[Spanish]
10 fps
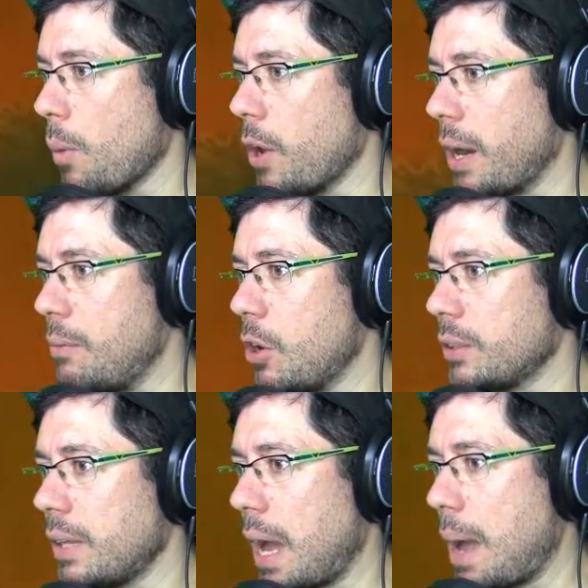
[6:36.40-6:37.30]
Bueno, en el blog...
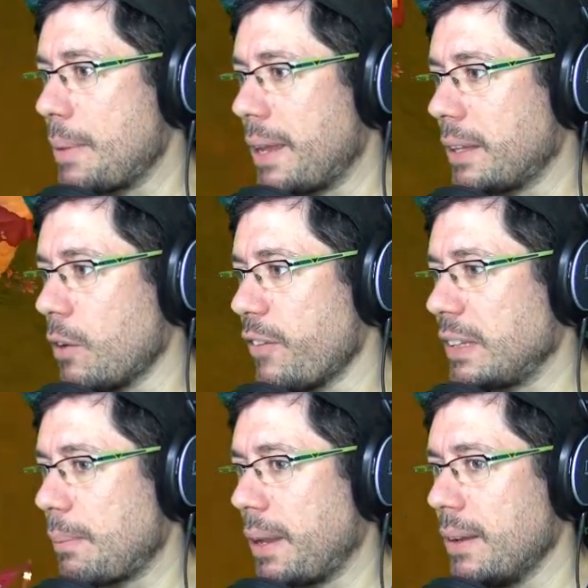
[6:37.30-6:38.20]
Ah, mira, ya tengo un
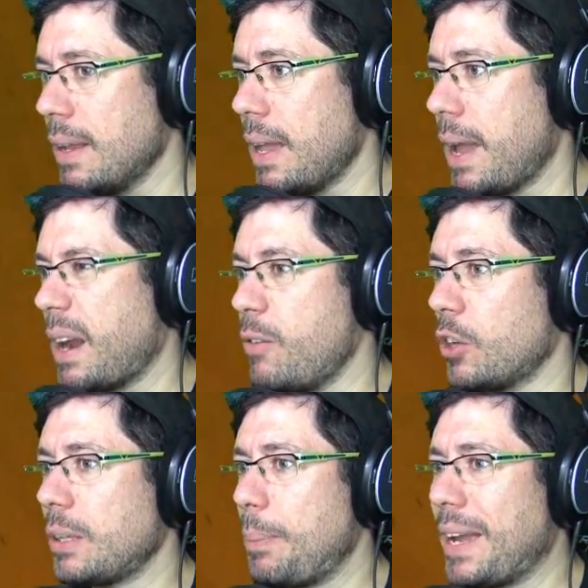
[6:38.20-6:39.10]
fantasma ahí. En el
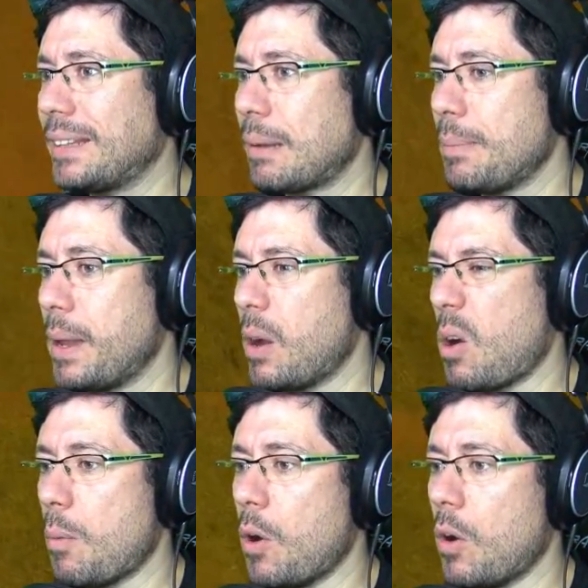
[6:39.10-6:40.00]
blog te explican también
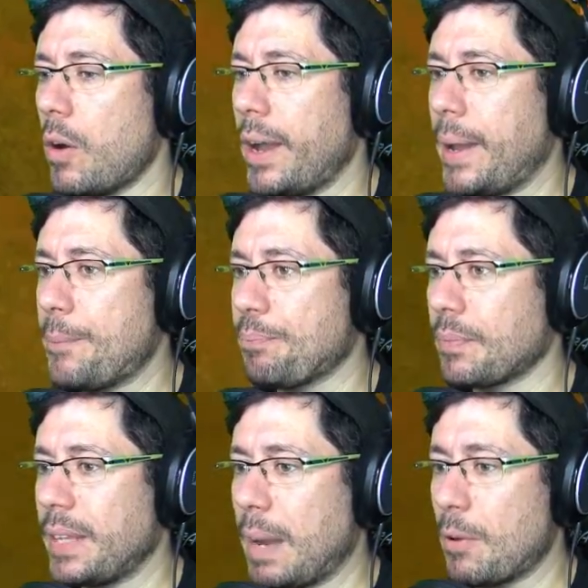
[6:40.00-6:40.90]
cómo,
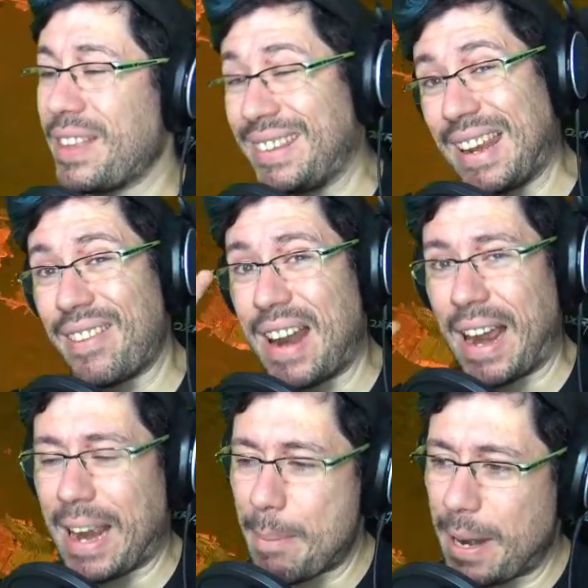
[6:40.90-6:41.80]
em, digamos, detrás de
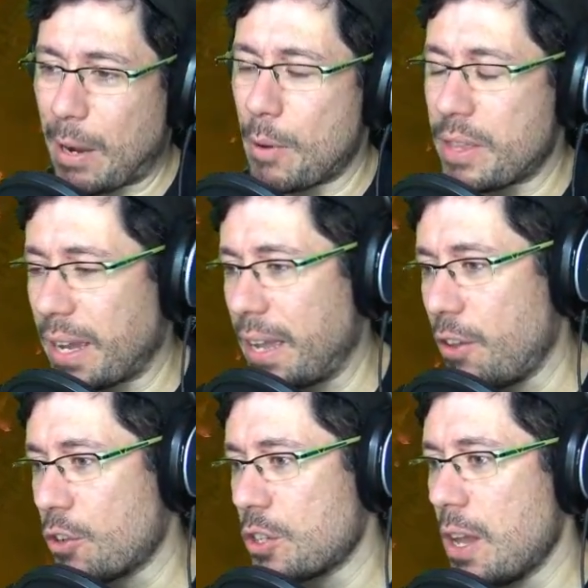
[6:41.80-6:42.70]
las cámaras, como dicen
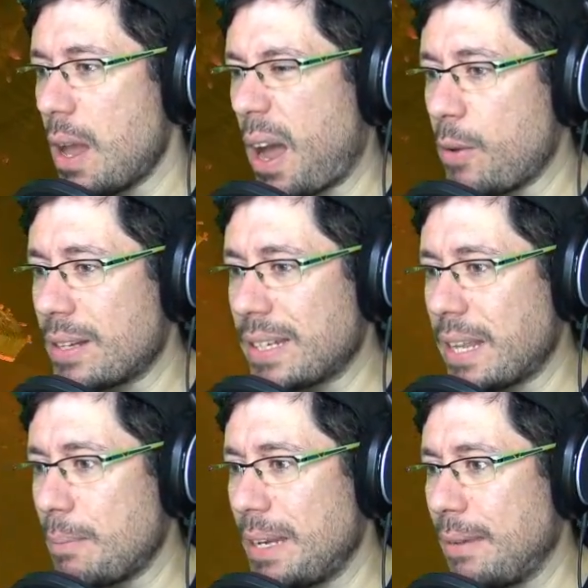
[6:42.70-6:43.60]
ellos, hay una
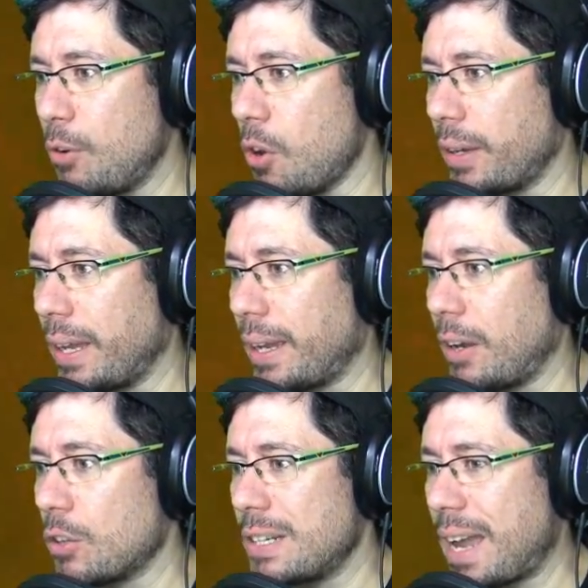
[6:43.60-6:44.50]
serie de mini bloques
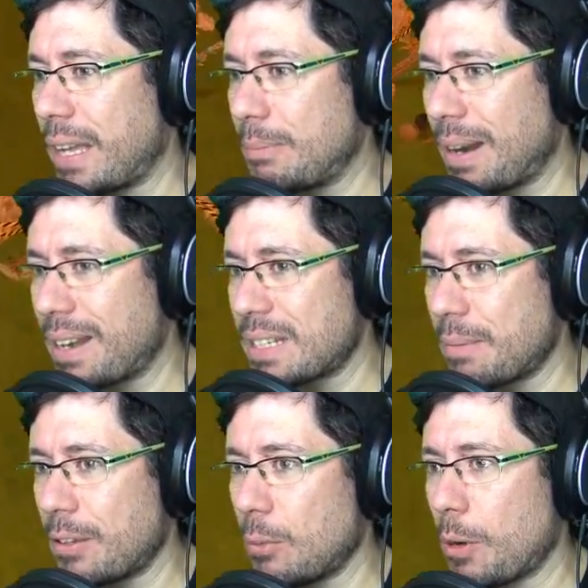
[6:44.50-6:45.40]
que los nuggets van
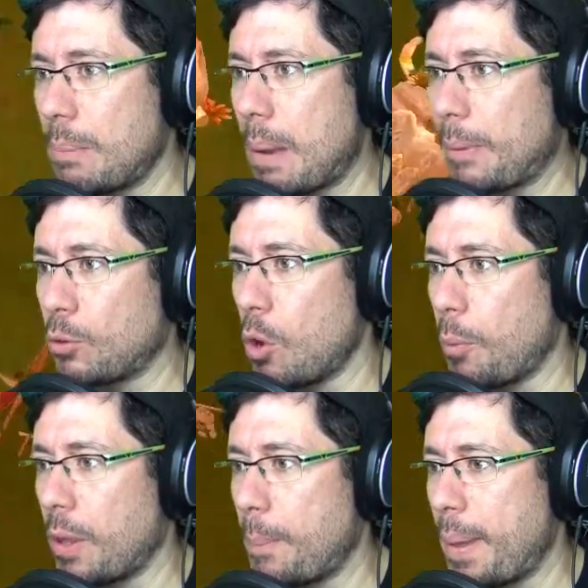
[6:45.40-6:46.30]
reservando por el mapa. Tú no los
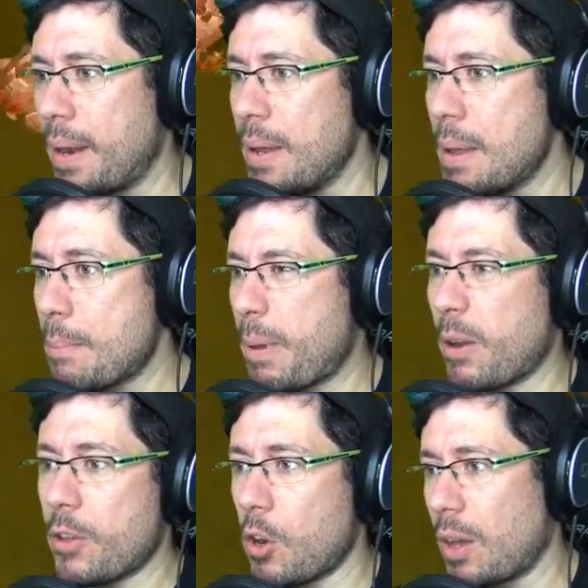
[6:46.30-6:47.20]
puedes ver,
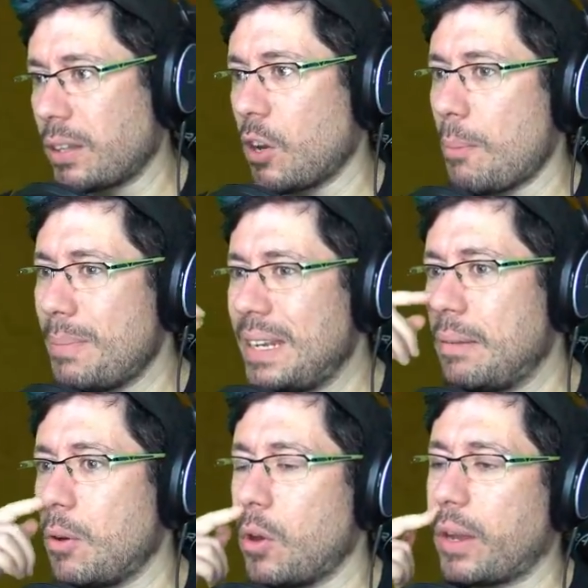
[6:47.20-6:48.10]
pero ellos lo hacen con
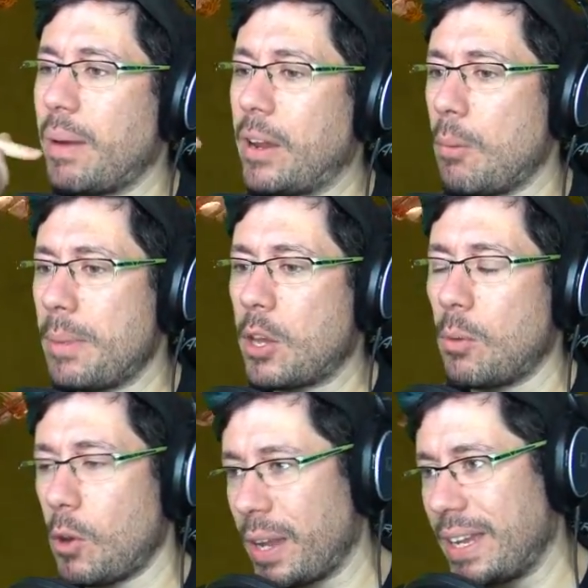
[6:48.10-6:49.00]
mini bloques, ¿vale? Con
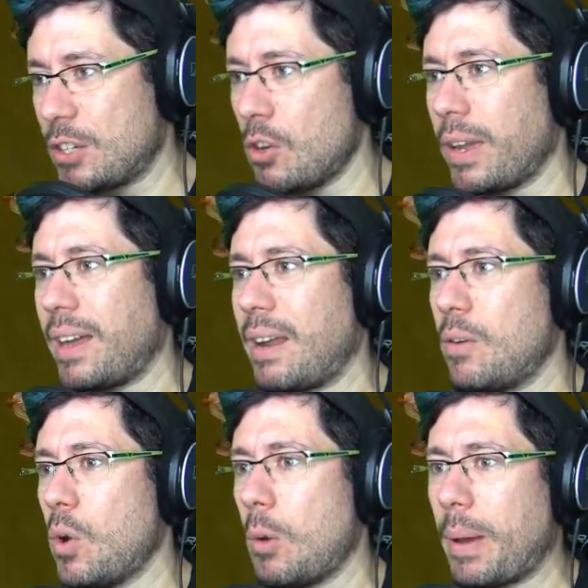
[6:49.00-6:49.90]
micro bloques. Y eso es lo que
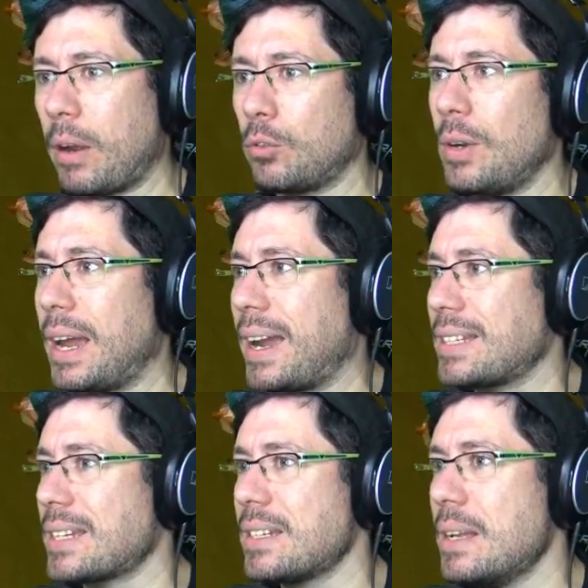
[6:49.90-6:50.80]
harán luego para construir las
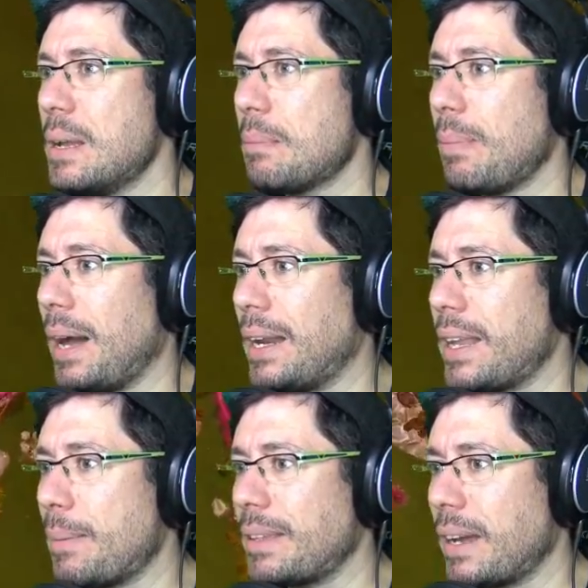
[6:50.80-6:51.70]
casas. Vale,
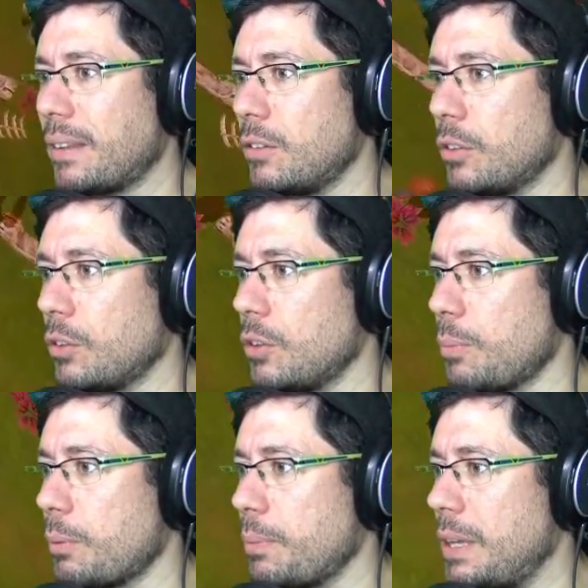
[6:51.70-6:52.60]
ya me están haciendo esto, tío.
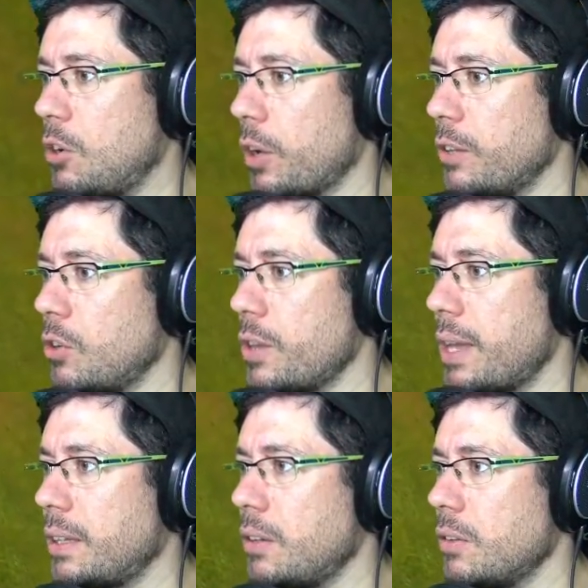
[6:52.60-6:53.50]
Pues ir cogiéndolo
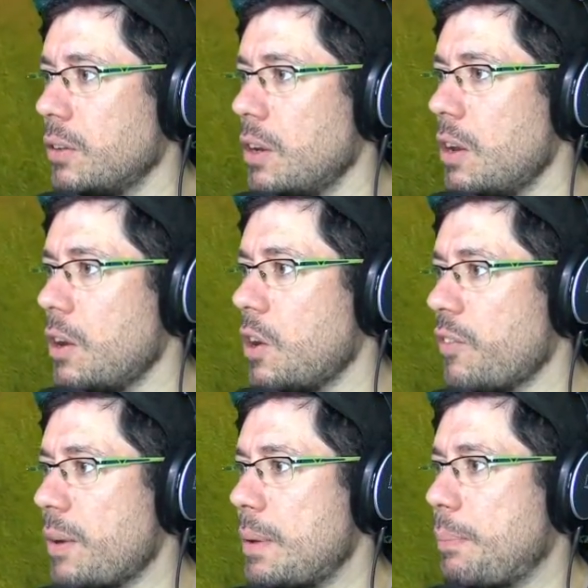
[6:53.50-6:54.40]
ya, tío.
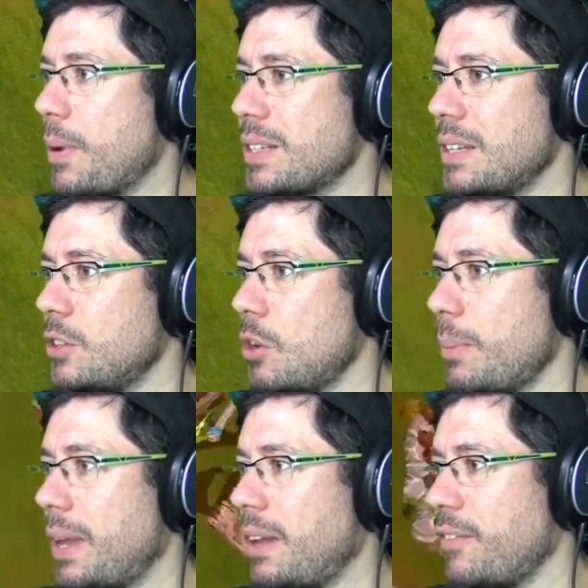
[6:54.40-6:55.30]
No farmer present, no
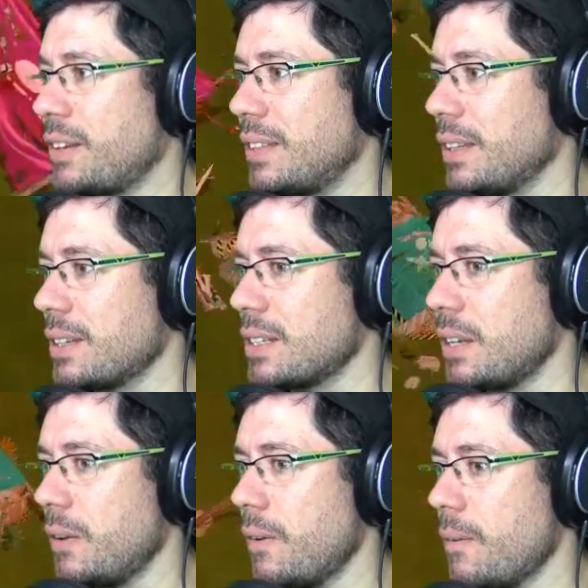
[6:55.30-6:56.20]
me fastidies, ¿en
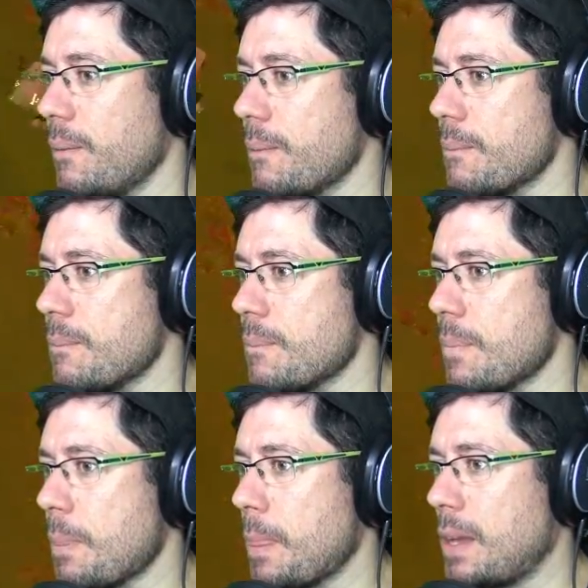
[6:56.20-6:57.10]
serio?
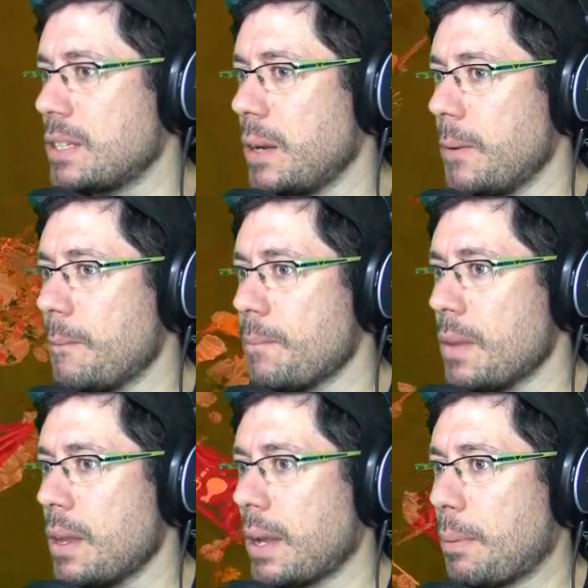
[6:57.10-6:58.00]
¿En serio?
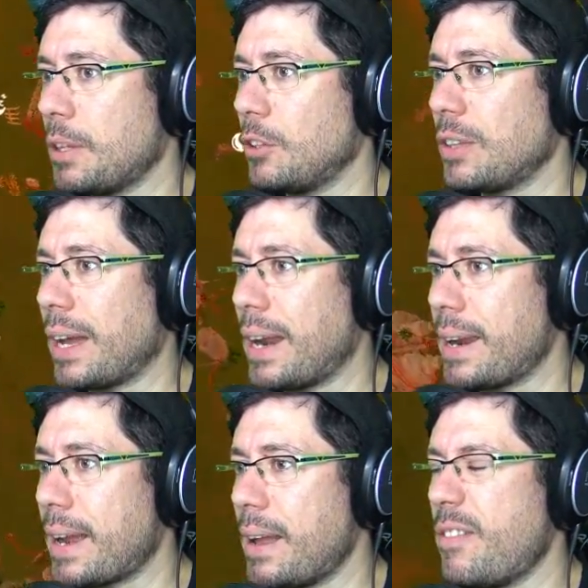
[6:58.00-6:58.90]
Que por cierto, esta
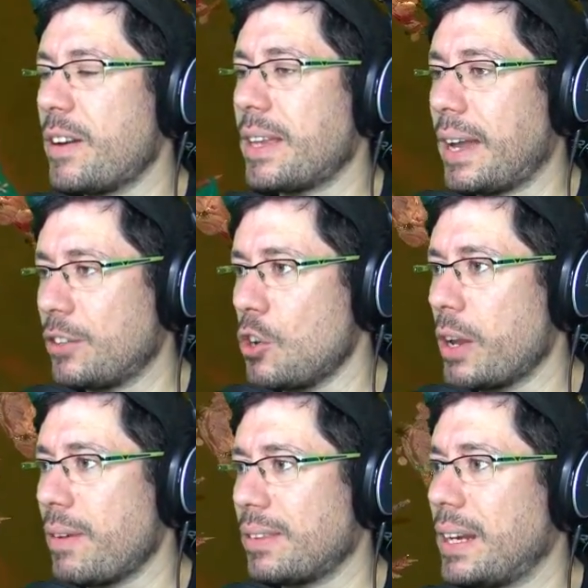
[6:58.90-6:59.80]
granja, es verdad, eso es lo
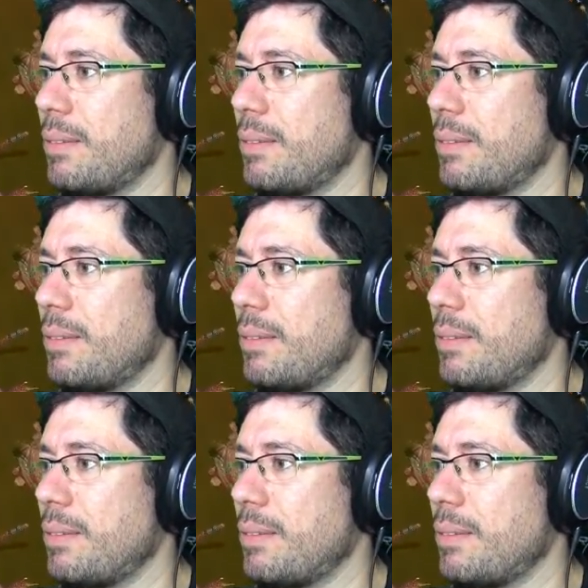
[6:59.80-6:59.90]
que va a hacer.